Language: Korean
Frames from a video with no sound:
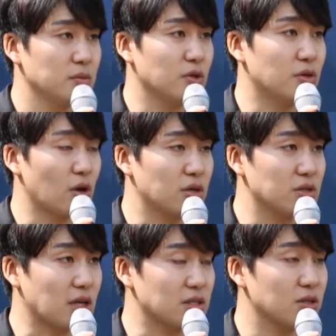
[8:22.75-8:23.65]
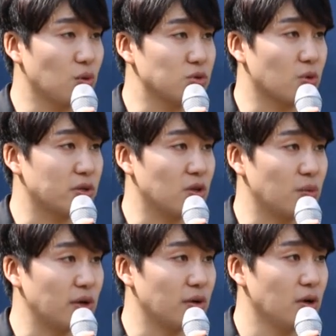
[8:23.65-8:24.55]
이게 되게 그 가장 큰
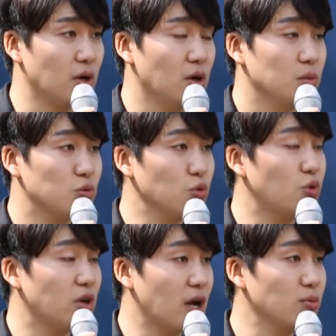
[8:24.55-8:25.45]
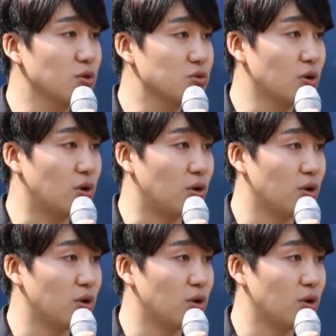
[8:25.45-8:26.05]
고정관념이에요. 돈 되게 하면 되죠.